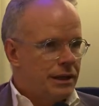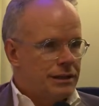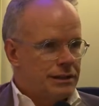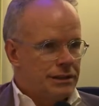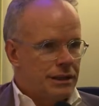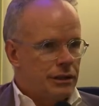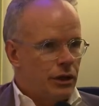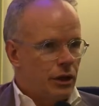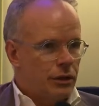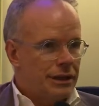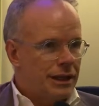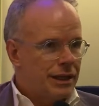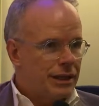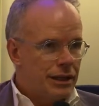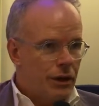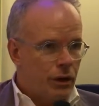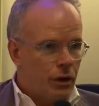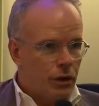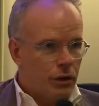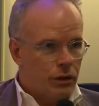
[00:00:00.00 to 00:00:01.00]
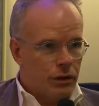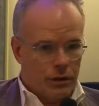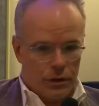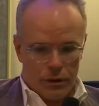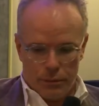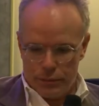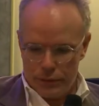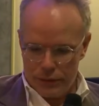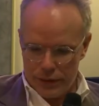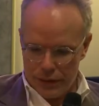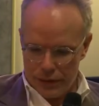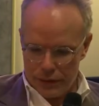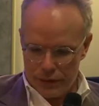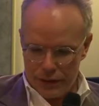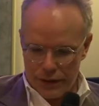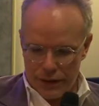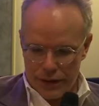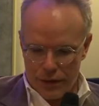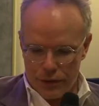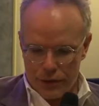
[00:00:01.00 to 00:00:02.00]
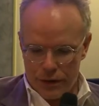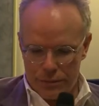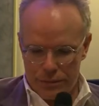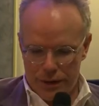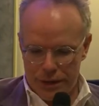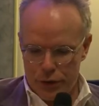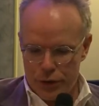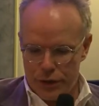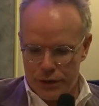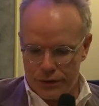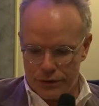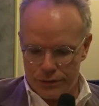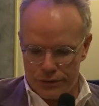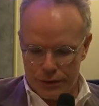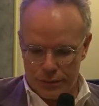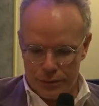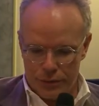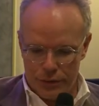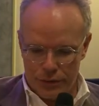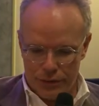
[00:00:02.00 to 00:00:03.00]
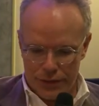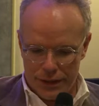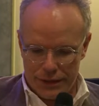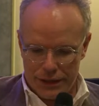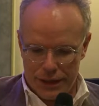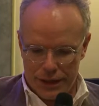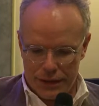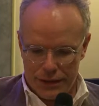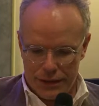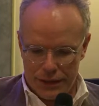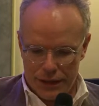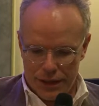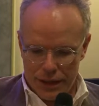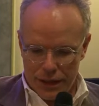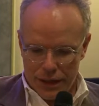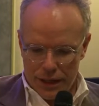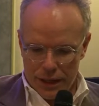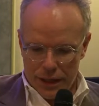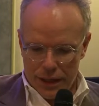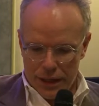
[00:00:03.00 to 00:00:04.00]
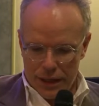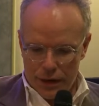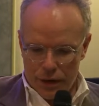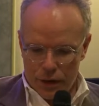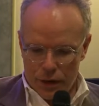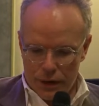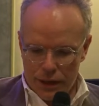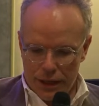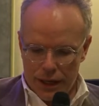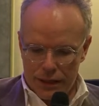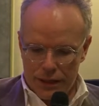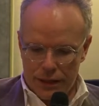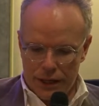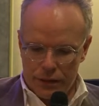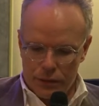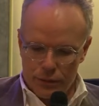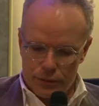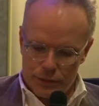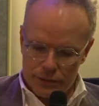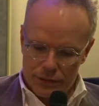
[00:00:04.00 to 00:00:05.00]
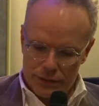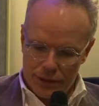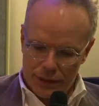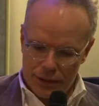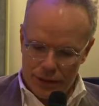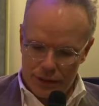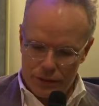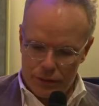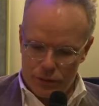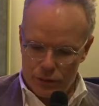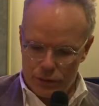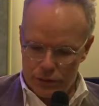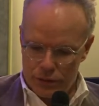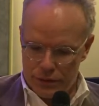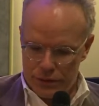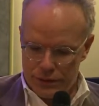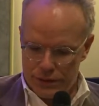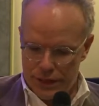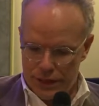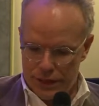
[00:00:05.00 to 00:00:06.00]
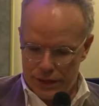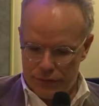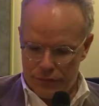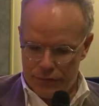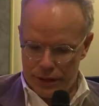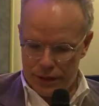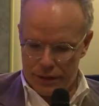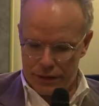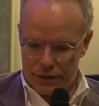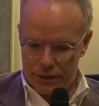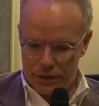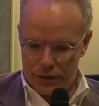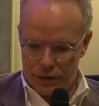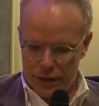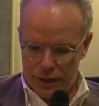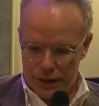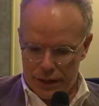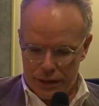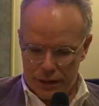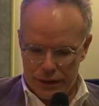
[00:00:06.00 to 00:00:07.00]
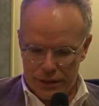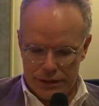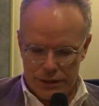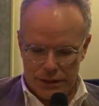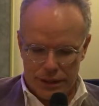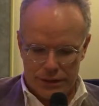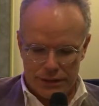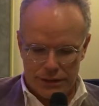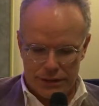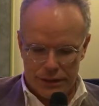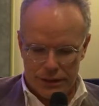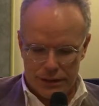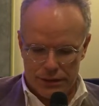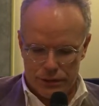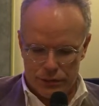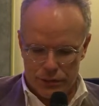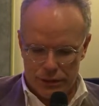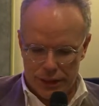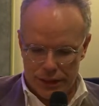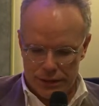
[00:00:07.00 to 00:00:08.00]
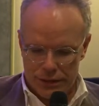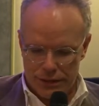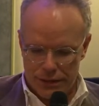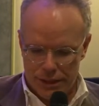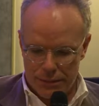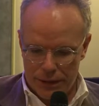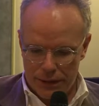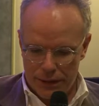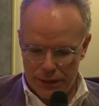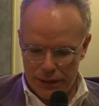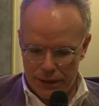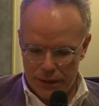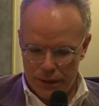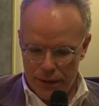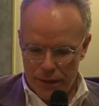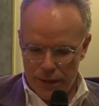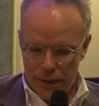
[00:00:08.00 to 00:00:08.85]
C'était un triangle, on peut dire un triangle magique entre Buñuel, Dali et Lorca, qui a commencé très tôt dans les années 20, dans la résidence des Estudiantes à Madrid.